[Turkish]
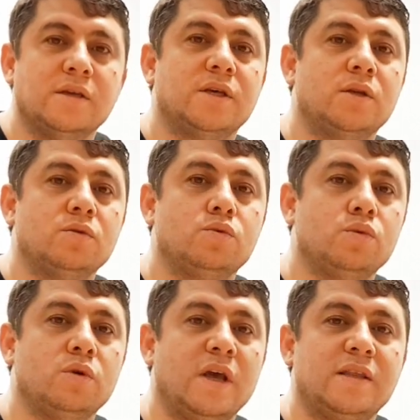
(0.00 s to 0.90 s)
senin
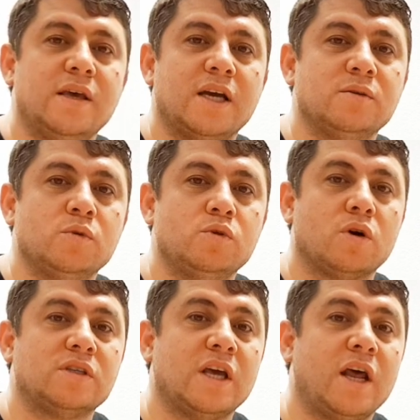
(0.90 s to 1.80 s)
suyuna ihtiyacımız
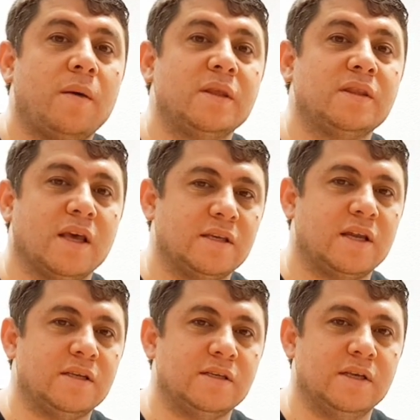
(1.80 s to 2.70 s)
yok cenabet
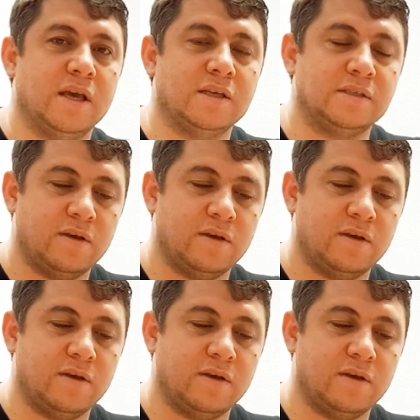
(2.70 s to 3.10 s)
gezeriz diye